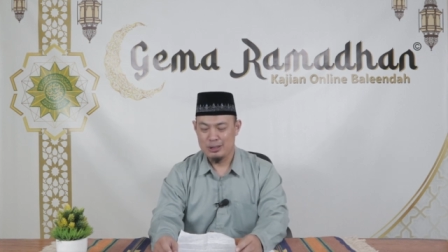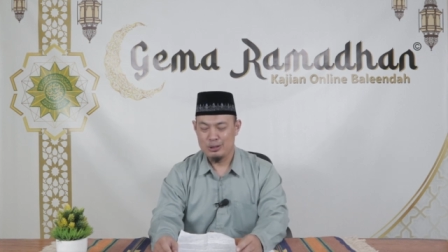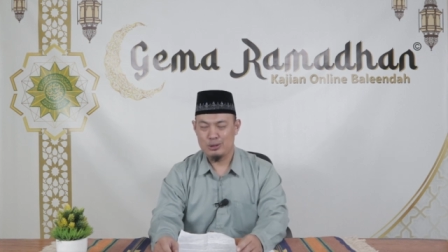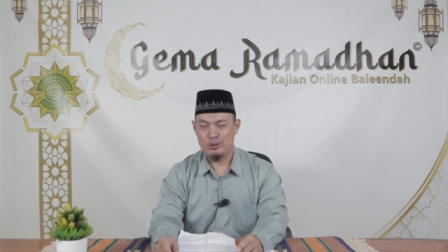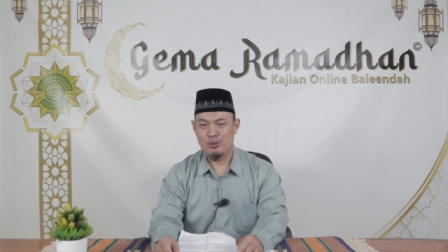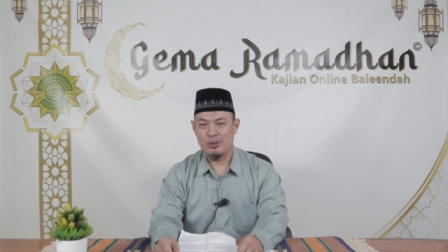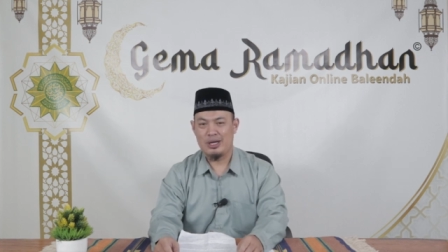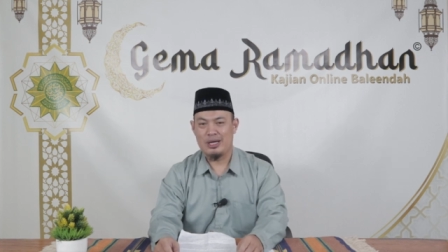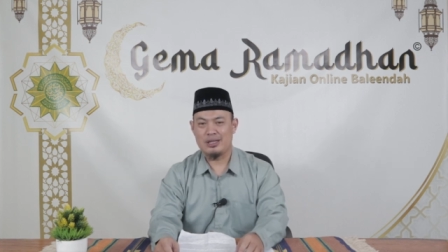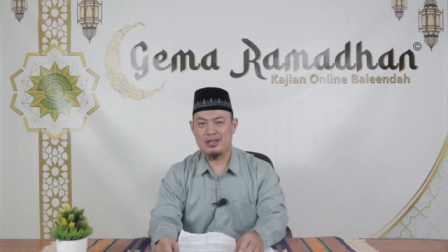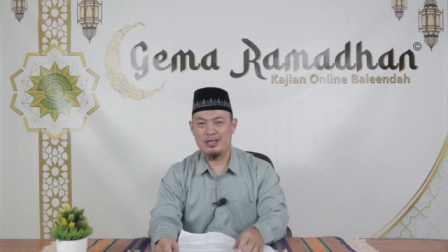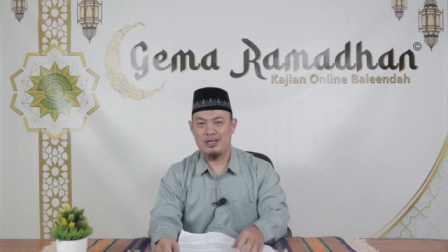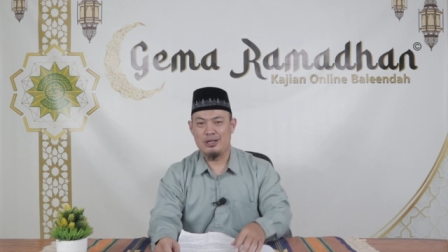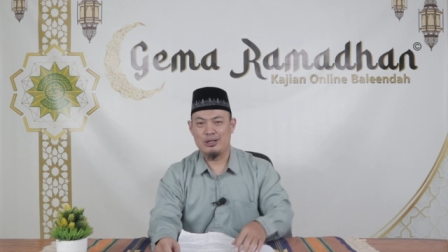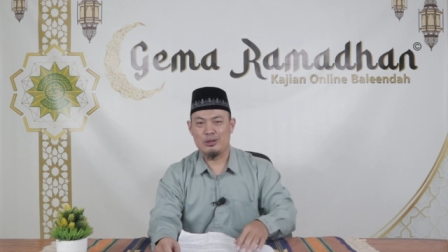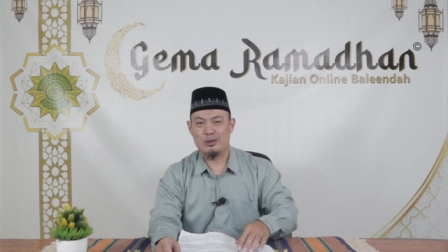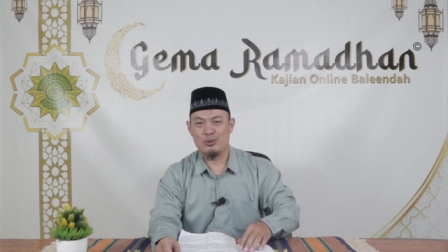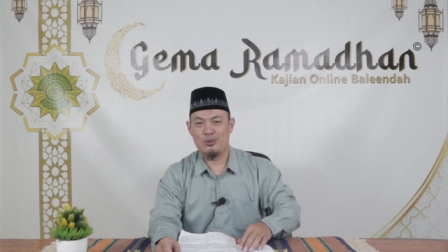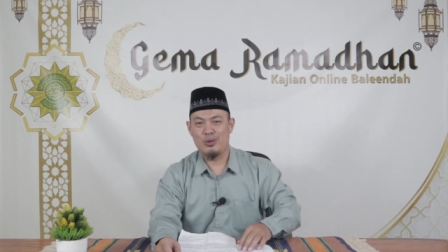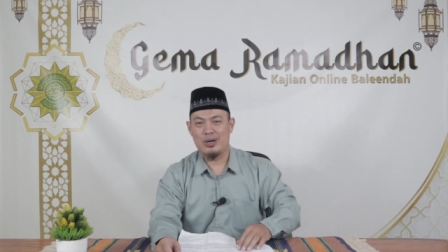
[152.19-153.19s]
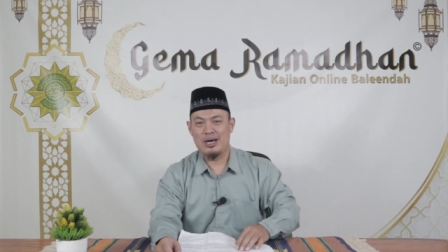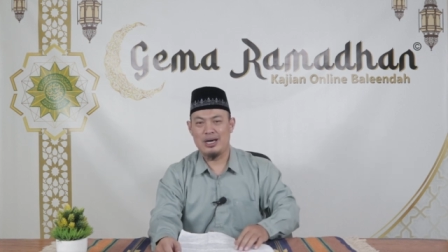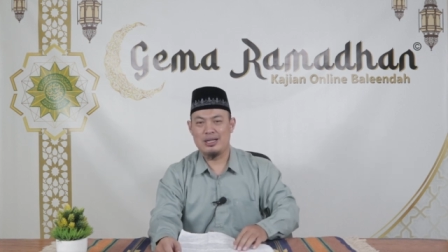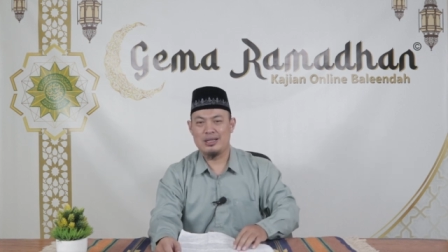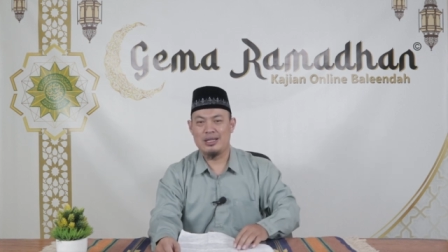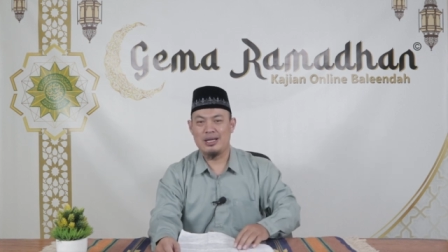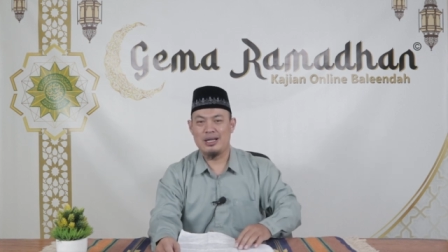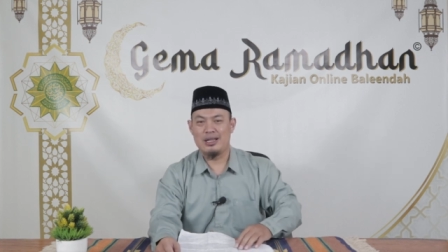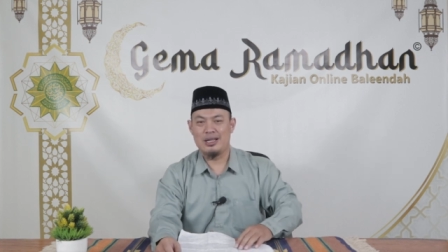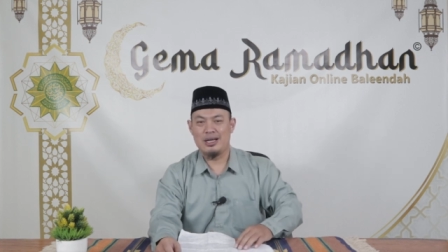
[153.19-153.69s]
surat itu
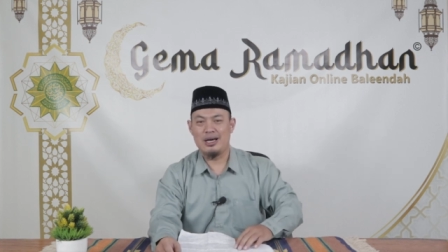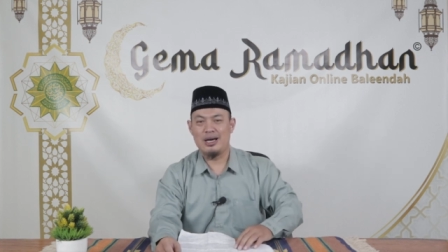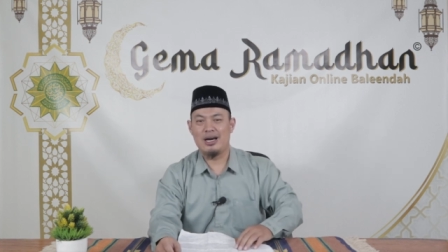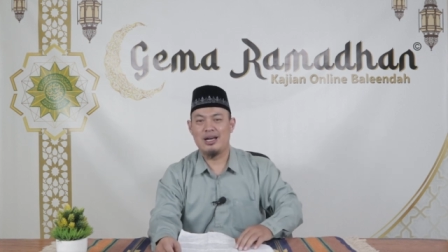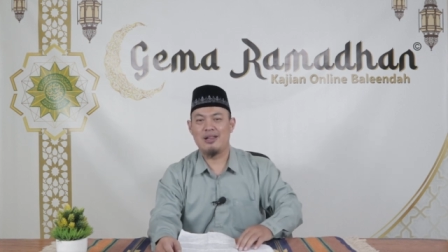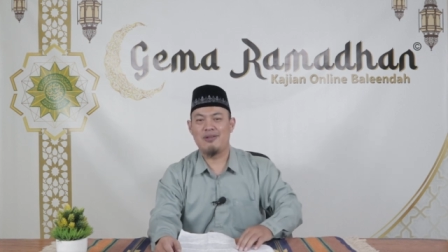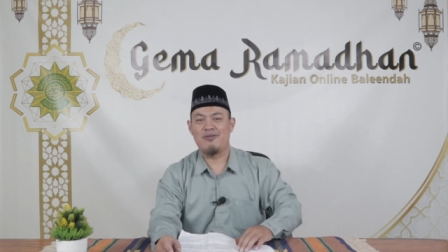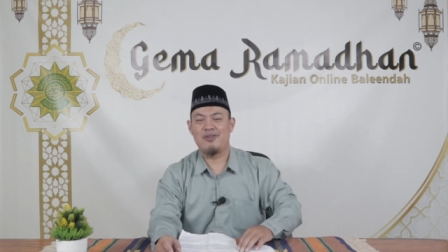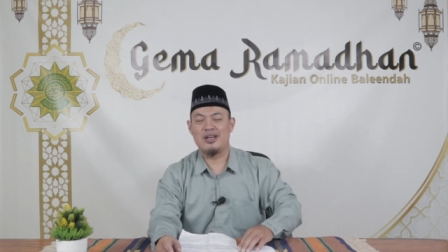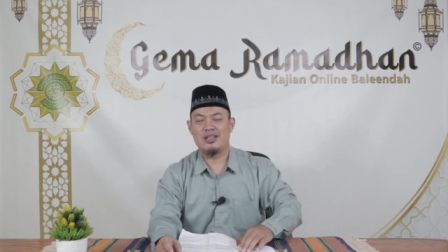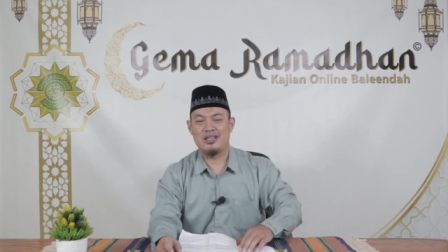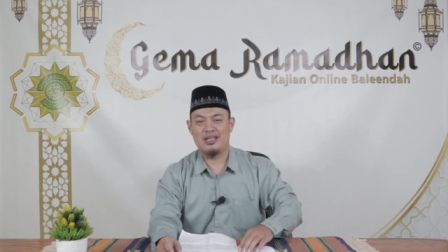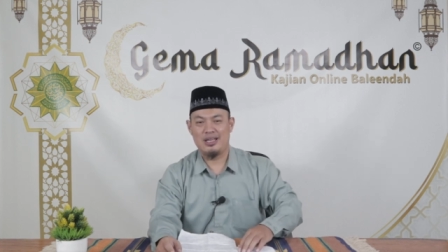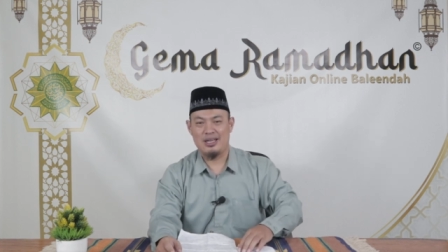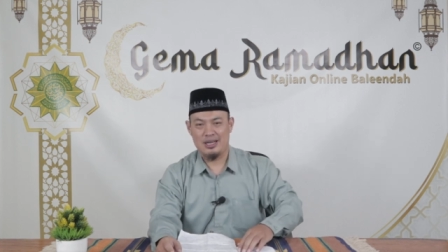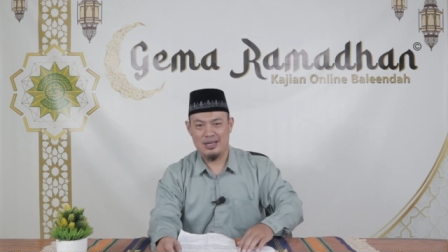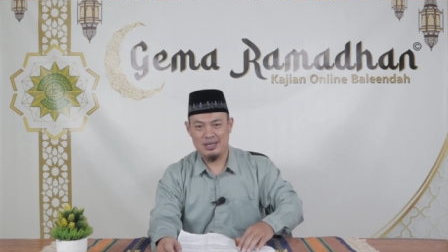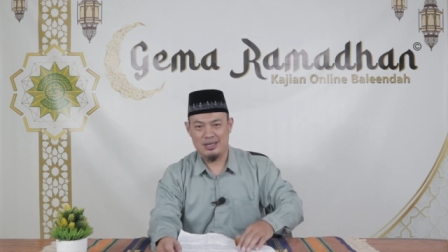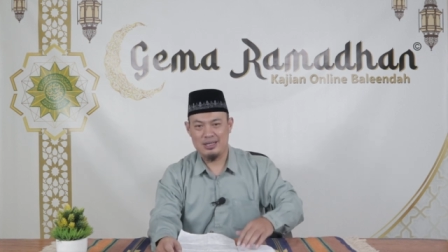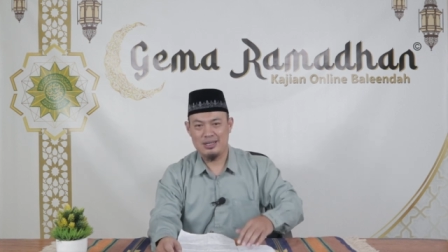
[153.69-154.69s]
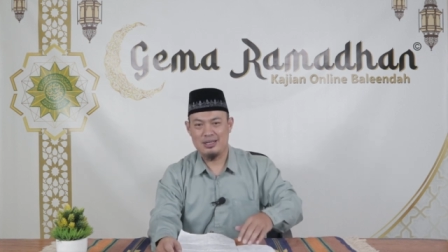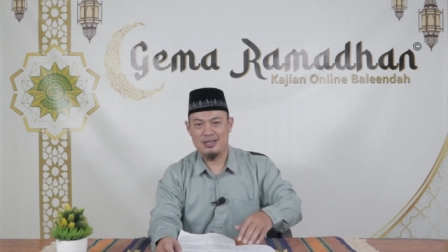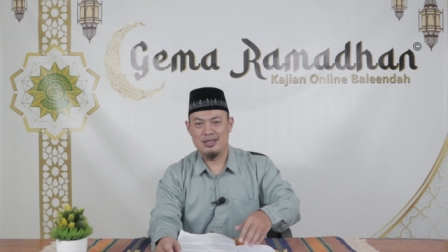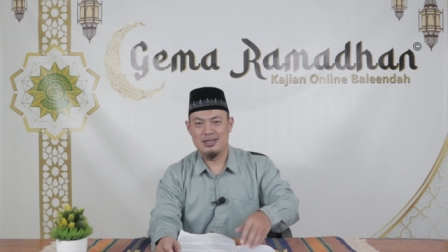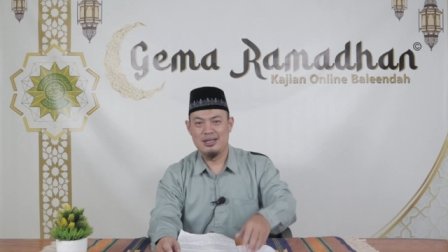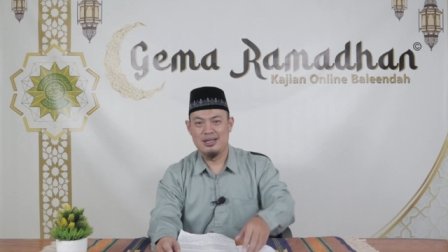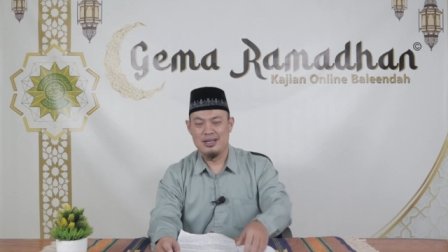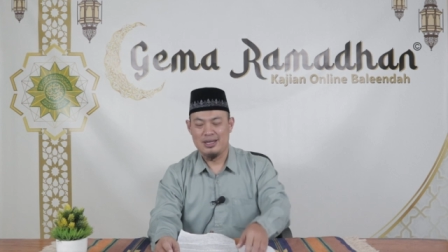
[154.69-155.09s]
adalah Al-Fatihah